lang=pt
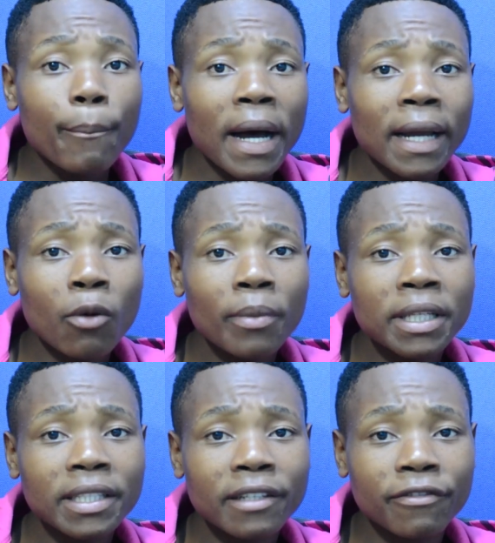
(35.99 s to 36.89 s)
para uma
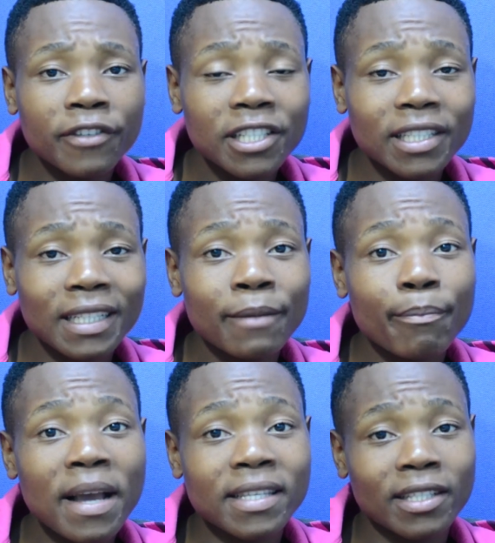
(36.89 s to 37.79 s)
entrevista
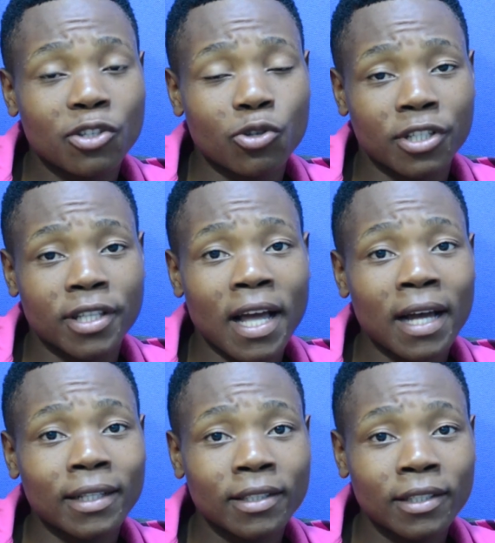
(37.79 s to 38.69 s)
limpeza de
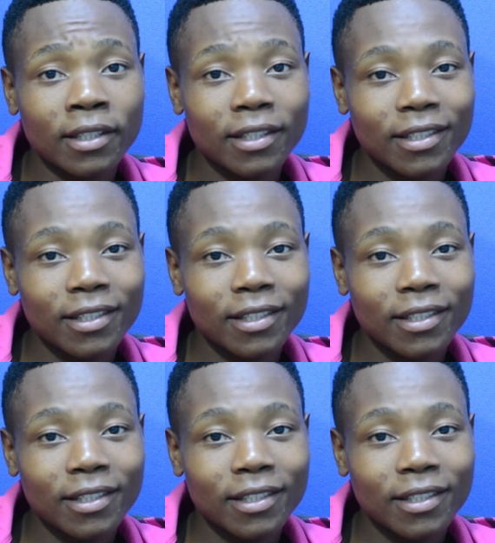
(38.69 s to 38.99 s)
cidade